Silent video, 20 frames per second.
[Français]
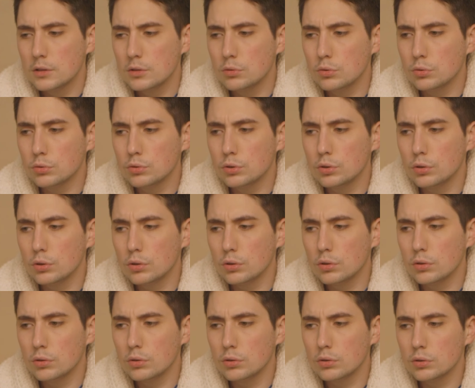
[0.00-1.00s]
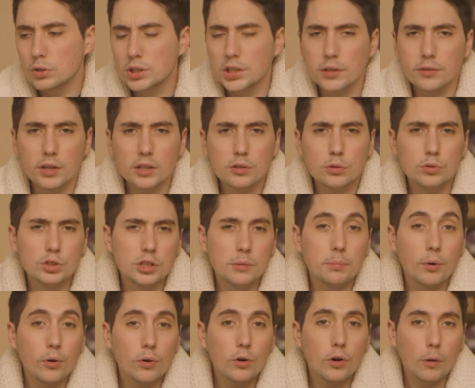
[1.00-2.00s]
Donc euh, c'est vrai que j'ai
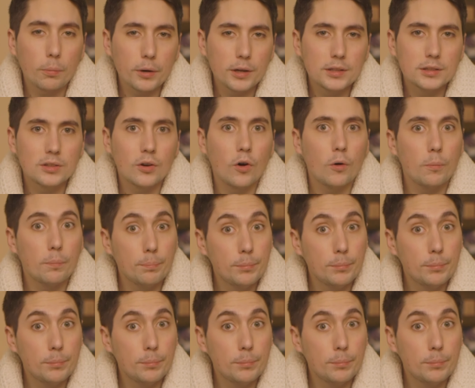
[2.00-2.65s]
pas encore pris le temps,